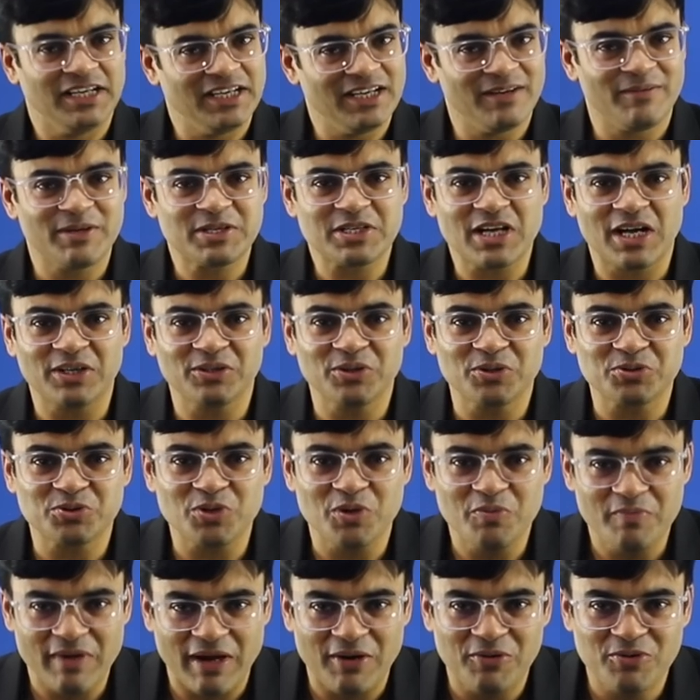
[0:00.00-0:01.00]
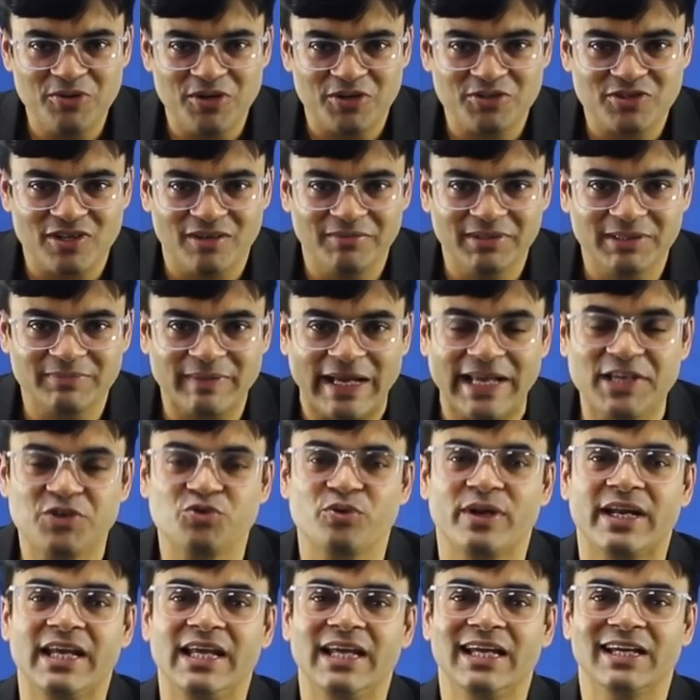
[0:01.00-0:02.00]
नमस्कार दोस्तों मैं हूं डॉक्टर अमित
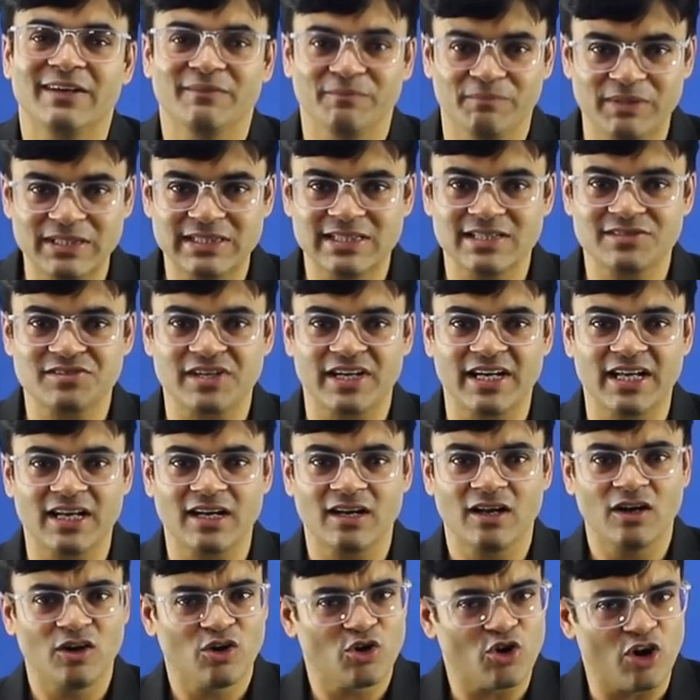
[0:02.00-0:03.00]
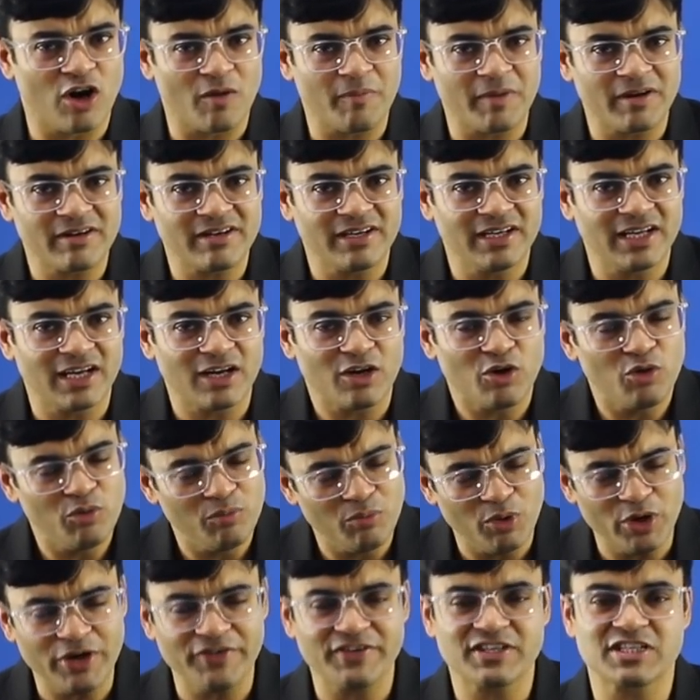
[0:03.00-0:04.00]
माहेश्वरी बिजनेस ट्रेनर कॉर्पोरेट ट्रेनर
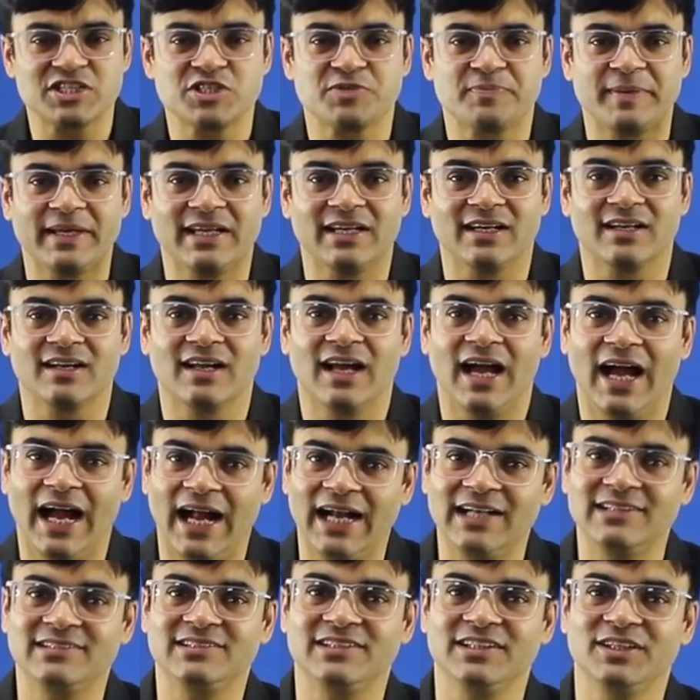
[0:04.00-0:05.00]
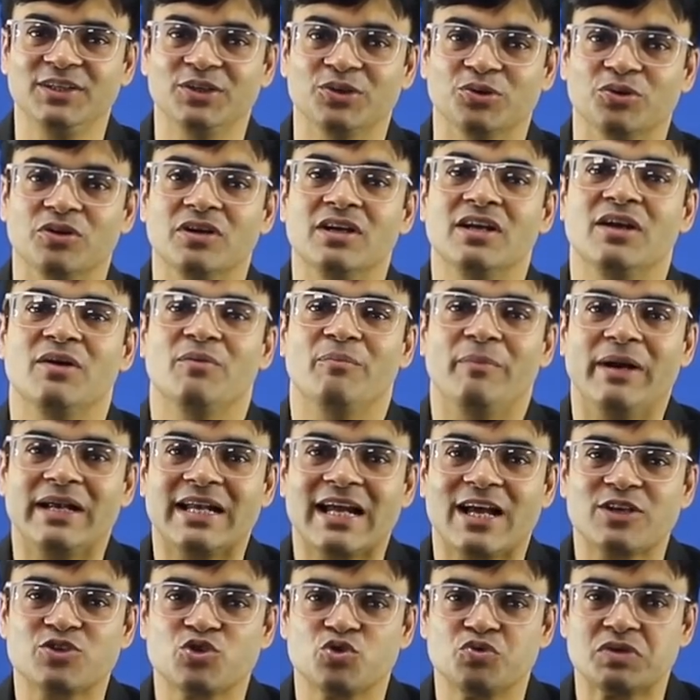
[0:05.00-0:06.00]
मोटिवेशनल स्पीकर एंड सीईओ
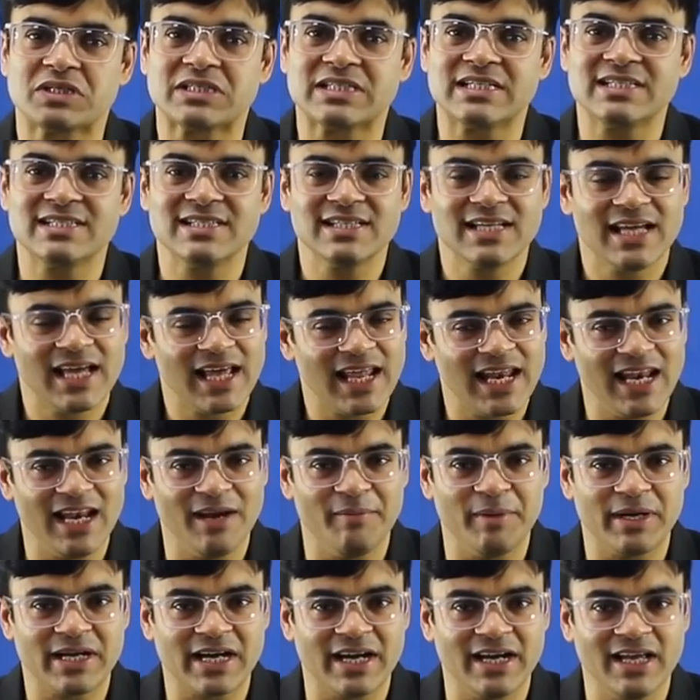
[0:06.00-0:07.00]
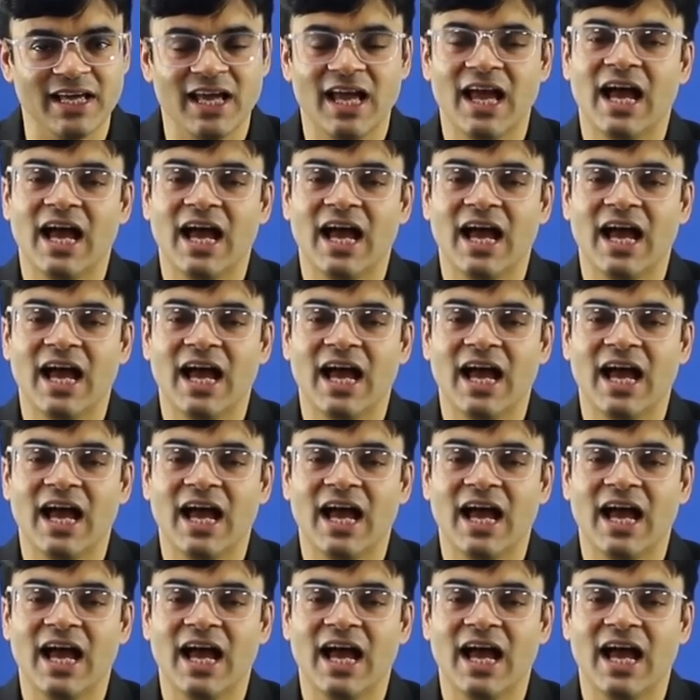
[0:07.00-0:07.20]
मेटास ओवरसीज लिमिटेड